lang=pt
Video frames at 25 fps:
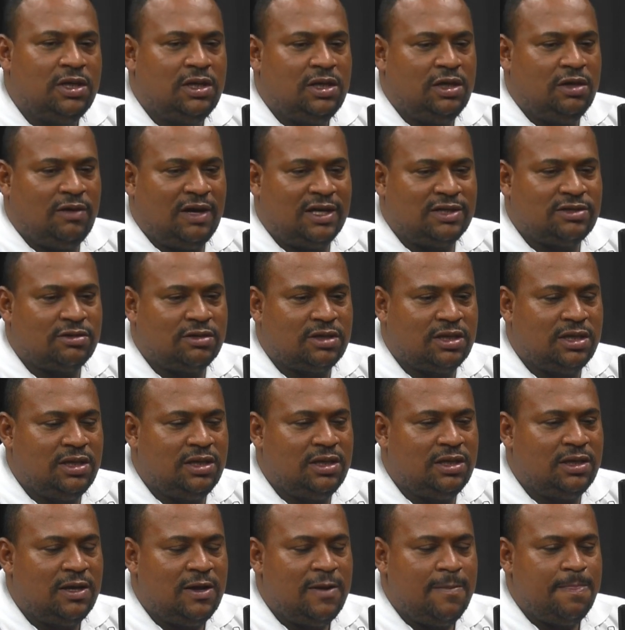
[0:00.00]
Eu acho
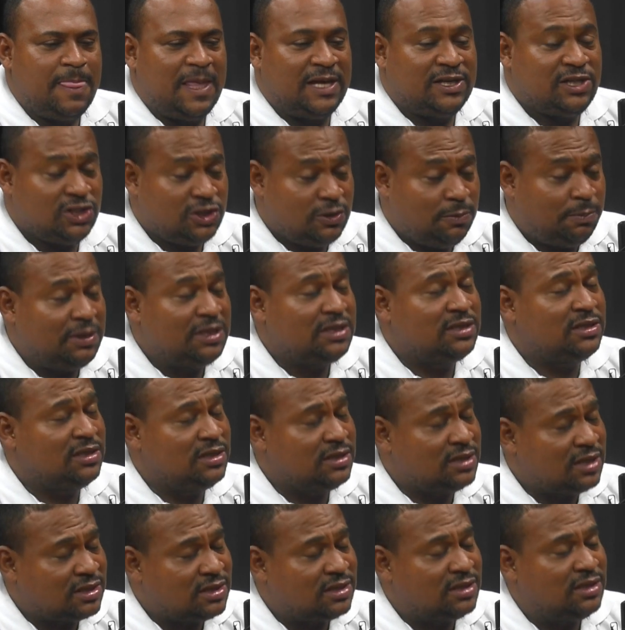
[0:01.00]
que a gente
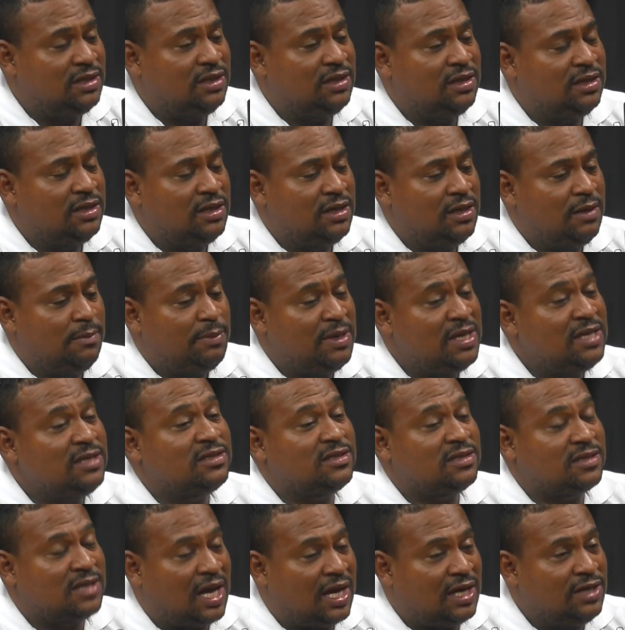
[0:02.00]
precisa sim
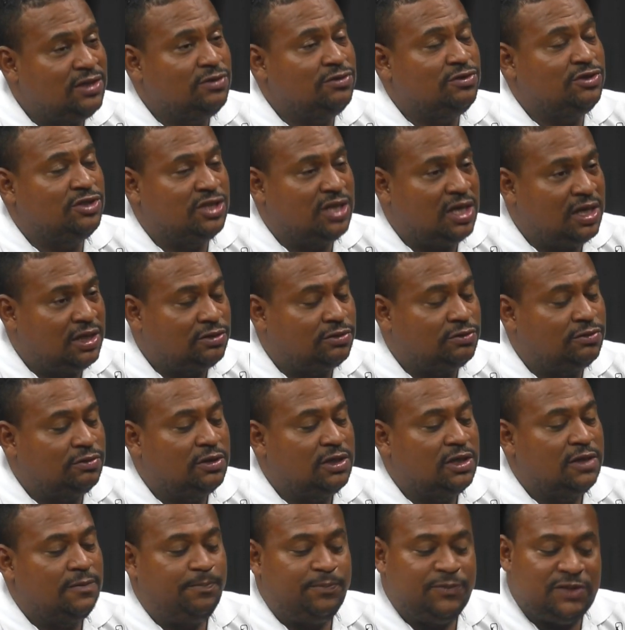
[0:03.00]
pensar em um jeito
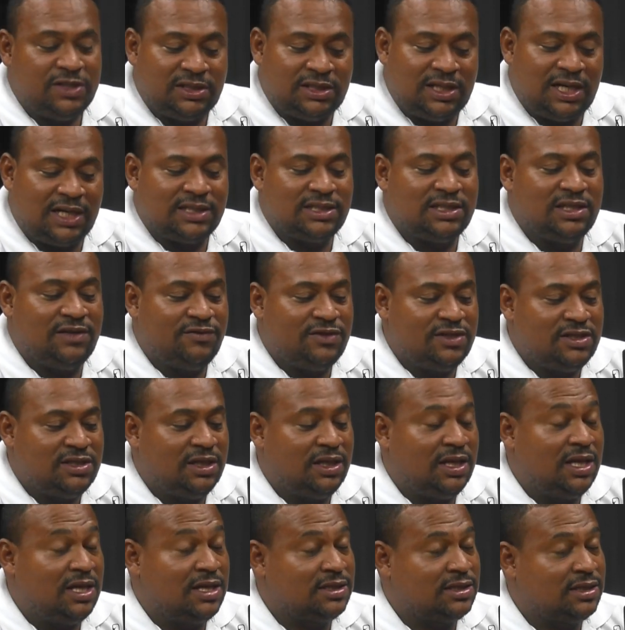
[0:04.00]
de trazer
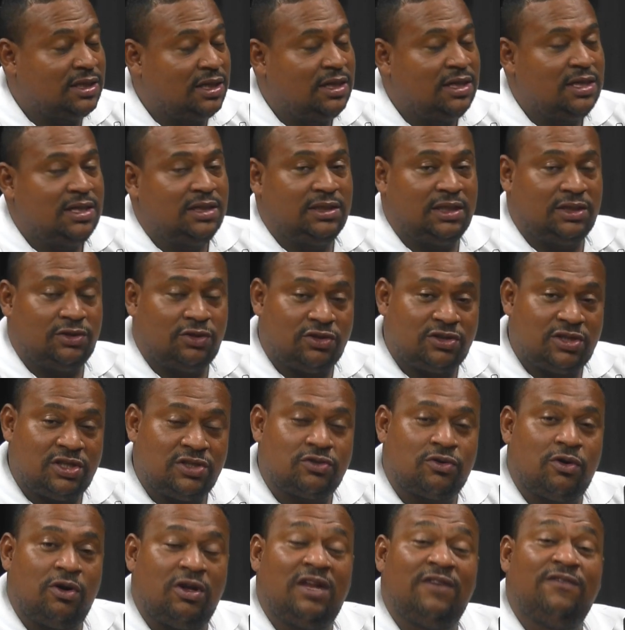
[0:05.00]
vigilância na nossa
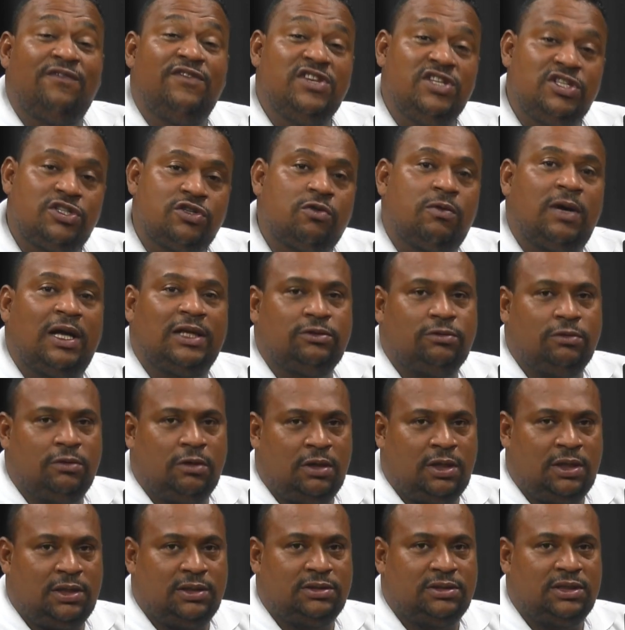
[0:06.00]
escola 24
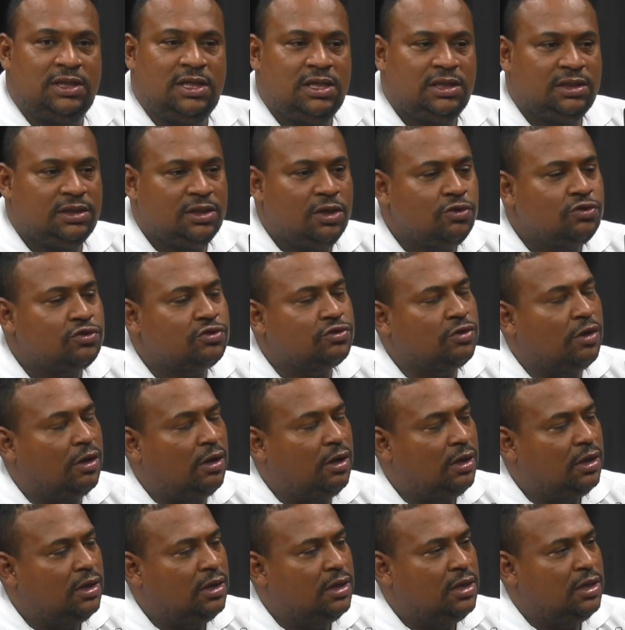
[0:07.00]
horas. Não só